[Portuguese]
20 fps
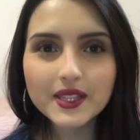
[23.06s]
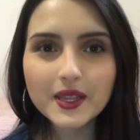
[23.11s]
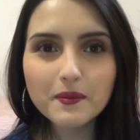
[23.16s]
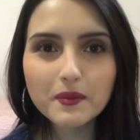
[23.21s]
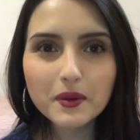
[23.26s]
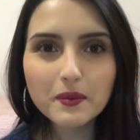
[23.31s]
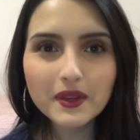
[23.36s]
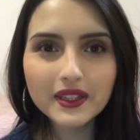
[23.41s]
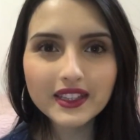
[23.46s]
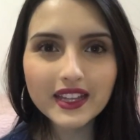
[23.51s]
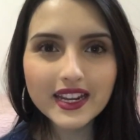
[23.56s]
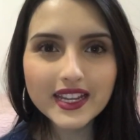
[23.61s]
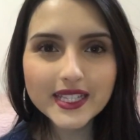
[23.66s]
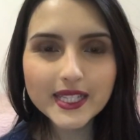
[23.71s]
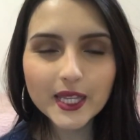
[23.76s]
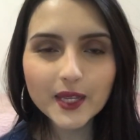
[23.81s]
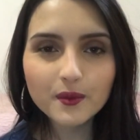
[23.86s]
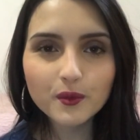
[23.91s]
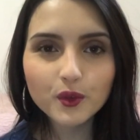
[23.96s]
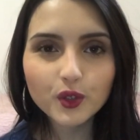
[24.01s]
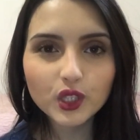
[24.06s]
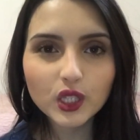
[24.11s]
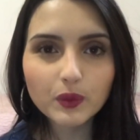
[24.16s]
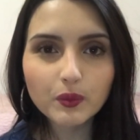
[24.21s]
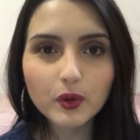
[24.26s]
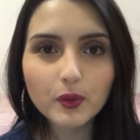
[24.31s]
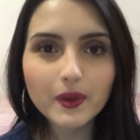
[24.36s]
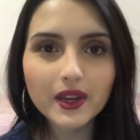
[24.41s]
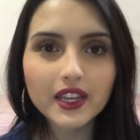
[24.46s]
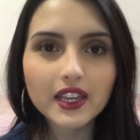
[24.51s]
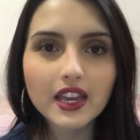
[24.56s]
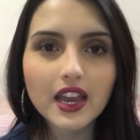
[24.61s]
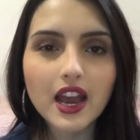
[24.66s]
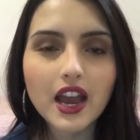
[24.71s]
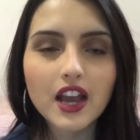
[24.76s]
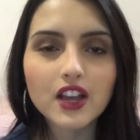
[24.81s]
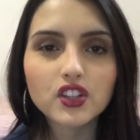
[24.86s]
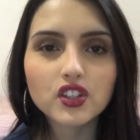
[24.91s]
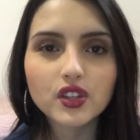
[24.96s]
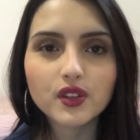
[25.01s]
sempre me interessei muito por
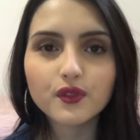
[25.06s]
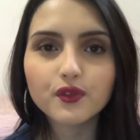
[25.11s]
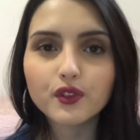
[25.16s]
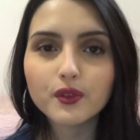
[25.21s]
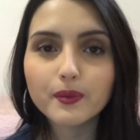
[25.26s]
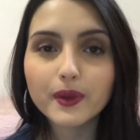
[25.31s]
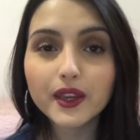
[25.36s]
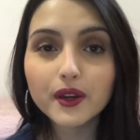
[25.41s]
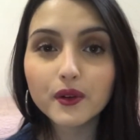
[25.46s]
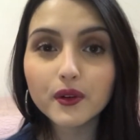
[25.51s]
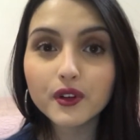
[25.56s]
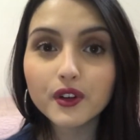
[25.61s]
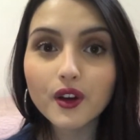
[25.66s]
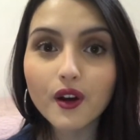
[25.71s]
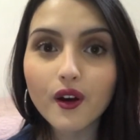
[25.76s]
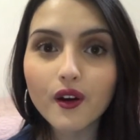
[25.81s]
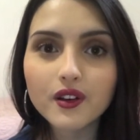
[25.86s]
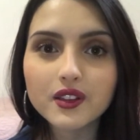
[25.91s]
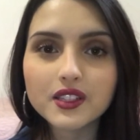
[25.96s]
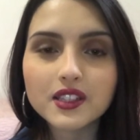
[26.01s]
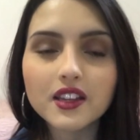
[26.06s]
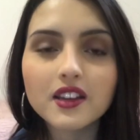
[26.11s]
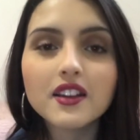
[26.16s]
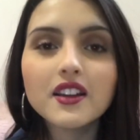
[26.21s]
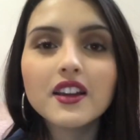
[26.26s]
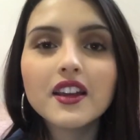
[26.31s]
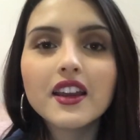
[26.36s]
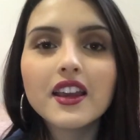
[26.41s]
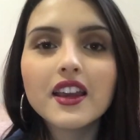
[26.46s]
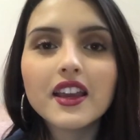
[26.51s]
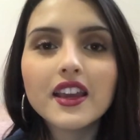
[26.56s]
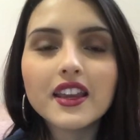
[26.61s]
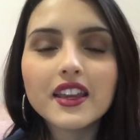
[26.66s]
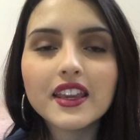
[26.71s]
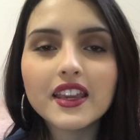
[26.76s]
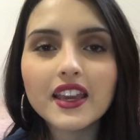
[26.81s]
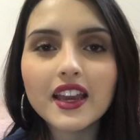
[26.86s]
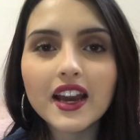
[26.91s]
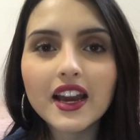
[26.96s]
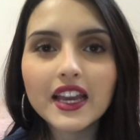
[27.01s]
maquiagem, fui bem curiosa
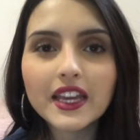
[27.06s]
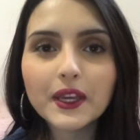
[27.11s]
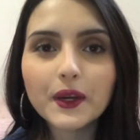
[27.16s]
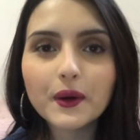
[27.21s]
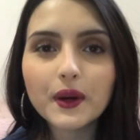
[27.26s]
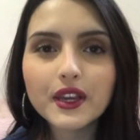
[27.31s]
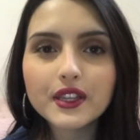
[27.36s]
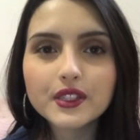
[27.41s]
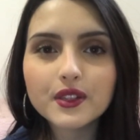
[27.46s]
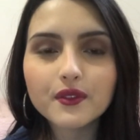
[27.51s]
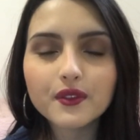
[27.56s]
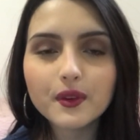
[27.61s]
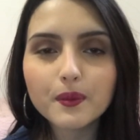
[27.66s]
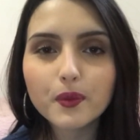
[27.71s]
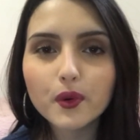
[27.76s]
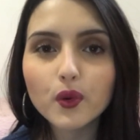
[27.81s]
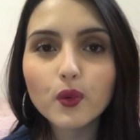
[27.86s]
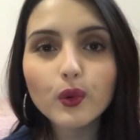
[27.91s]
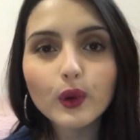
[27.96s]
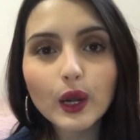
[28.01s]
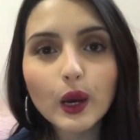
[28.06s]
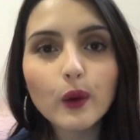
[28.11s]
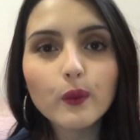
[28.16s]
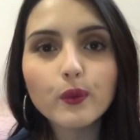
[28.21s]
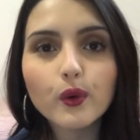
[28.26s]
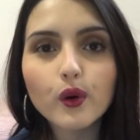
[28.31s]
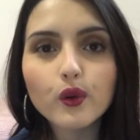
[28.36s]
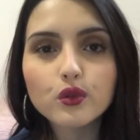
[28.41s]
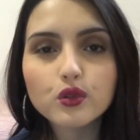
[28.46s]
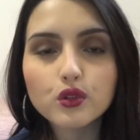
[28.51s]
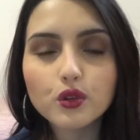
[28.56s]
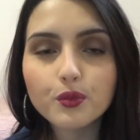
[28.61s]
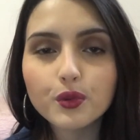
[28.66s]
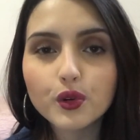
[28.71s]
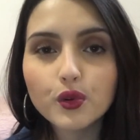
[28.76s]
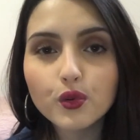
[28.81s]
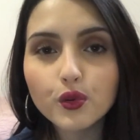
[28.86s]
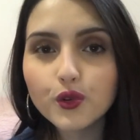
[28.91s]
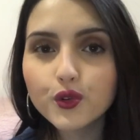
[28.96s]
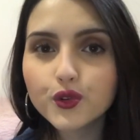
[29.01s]
e aí eu resolvi procurar um pouco sobre
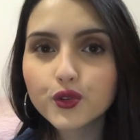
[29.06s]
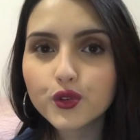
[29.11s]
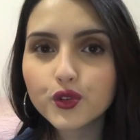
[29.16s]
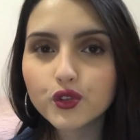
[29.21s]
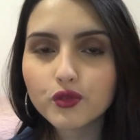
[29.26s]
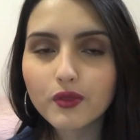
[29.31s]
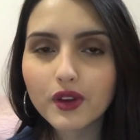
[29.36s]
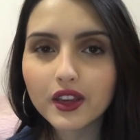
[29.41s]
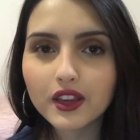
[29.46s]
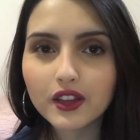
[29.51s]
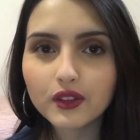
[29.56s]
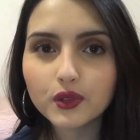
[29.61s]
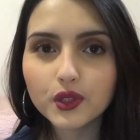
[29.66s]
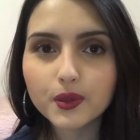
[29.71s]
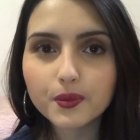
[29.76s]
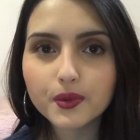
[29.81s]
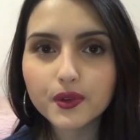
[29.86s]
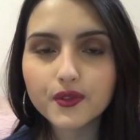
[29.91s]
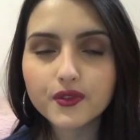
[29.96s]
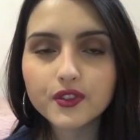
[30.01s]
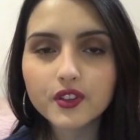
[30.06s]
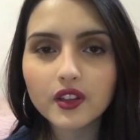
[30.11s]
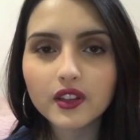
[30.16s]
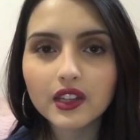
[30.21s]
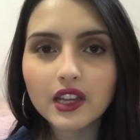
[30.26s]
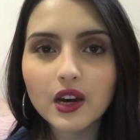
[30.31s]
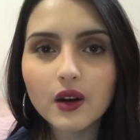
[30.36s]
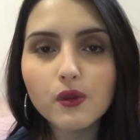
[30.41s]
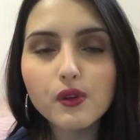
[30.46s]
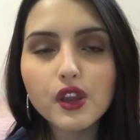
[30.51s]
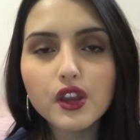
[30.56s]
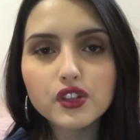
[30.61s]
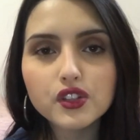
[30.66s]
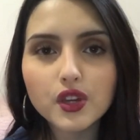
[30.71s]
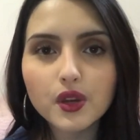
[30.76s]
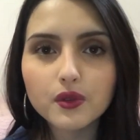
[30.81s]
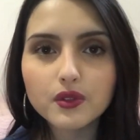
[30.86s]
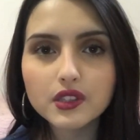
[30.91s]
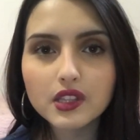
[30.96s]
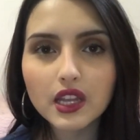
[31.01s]
cursos de maquiador profissional e
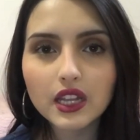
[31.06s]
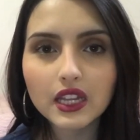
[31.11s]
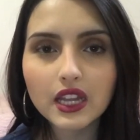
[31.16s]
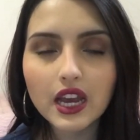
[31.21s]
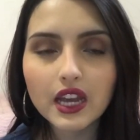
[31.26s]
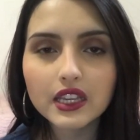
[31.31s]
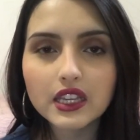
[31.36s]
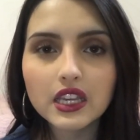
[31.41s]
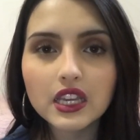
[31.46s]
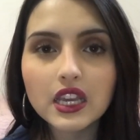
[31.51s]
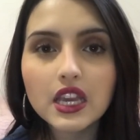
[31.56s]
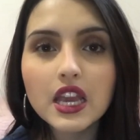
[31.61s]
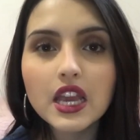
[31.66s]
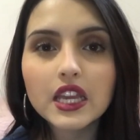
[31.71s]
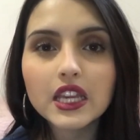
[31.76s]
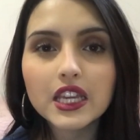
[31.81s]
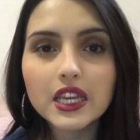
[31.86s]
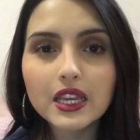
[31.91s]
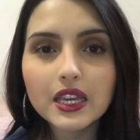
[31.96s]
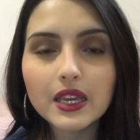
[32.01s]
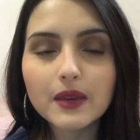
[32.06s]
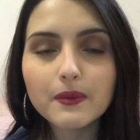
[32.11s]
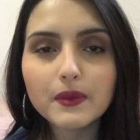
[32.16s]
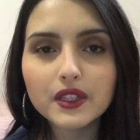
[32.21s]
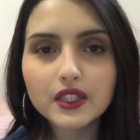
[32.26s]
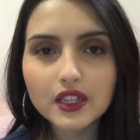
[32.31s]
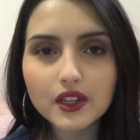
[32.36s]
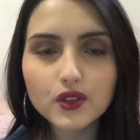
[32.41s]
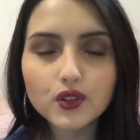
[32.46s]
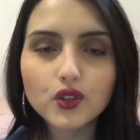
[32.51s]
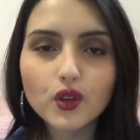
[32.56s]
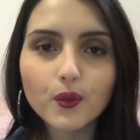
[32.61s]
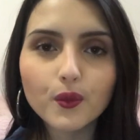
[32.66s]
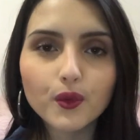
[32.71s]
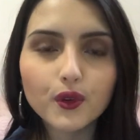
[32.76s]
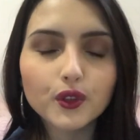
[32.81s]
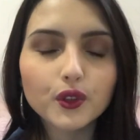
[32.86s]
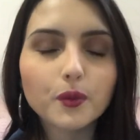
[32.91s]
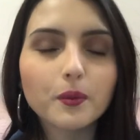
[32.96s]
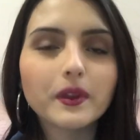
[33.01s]
achei o de Senac que me interessou
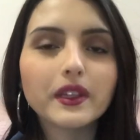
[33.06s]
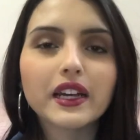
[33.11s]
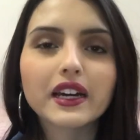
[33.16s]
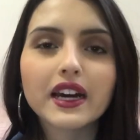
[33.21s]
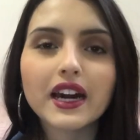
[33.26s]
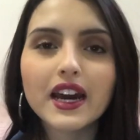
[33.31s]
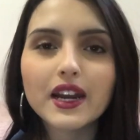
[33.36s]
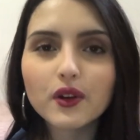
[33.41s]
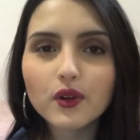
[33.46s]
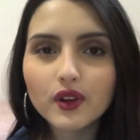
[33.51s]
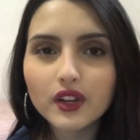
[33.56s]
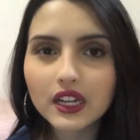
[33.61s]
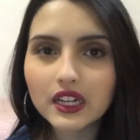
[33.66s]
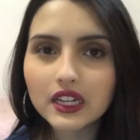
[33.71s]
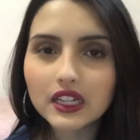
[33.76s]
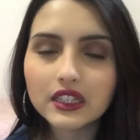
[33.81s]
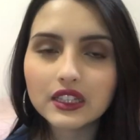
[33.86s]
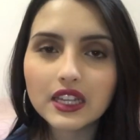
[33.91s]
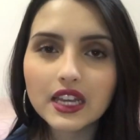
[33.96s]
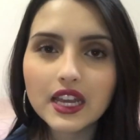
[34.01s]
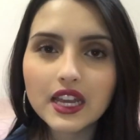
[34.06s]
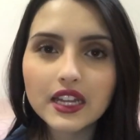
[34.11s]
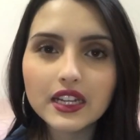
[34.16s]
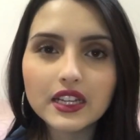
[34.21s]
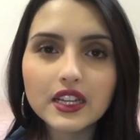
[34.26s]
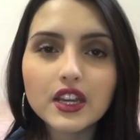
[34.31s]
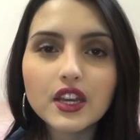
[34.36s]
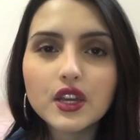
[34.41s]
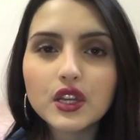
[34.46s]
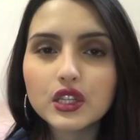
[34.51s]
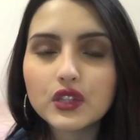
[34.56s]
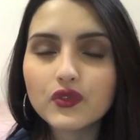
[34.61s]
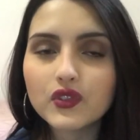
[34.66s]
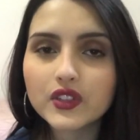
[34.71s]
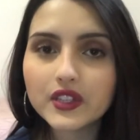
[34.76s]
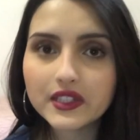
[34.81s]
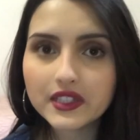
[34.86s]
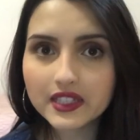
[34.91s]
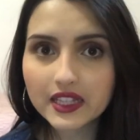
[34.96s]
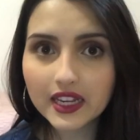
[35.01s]
muito pela carga horária dele, de
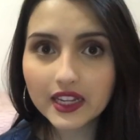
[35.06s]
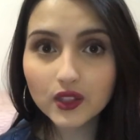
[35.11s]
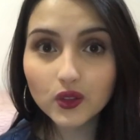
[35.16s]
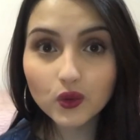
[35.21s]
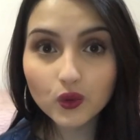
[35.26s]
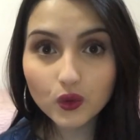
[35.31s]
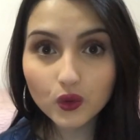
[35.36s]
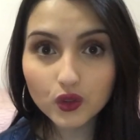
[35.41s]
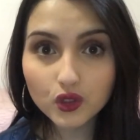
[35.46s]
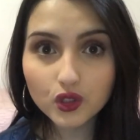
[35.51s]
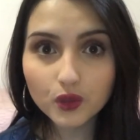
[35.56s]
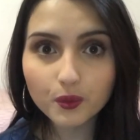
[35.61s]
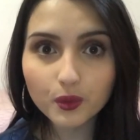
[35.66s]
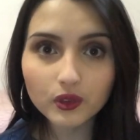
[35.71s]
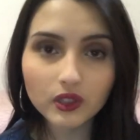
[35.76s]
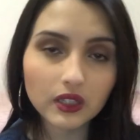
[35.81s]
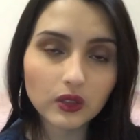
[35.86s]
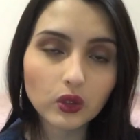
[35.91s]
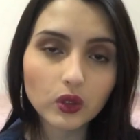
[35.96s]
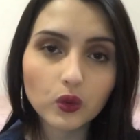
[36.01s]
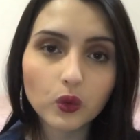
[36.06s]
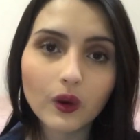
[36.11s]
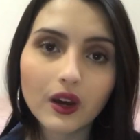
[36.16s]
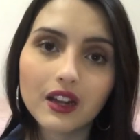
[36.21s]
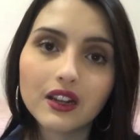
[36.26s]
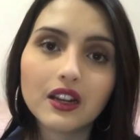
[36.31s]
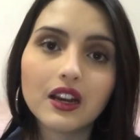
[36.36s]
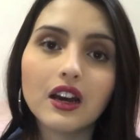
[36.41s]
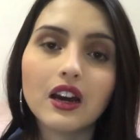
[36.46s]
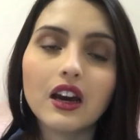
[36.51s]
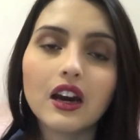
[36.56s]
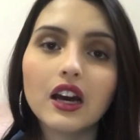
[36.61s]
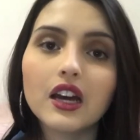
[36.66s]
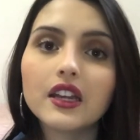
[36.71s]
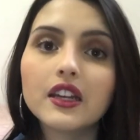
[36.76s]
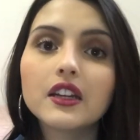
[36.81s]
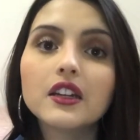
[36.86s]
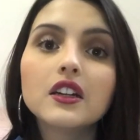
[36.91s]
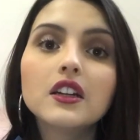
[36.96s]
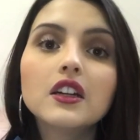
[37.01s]
você sair do curso podendo atuar na
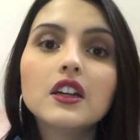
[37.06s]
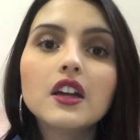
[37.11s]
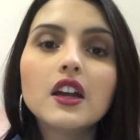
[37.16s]
área,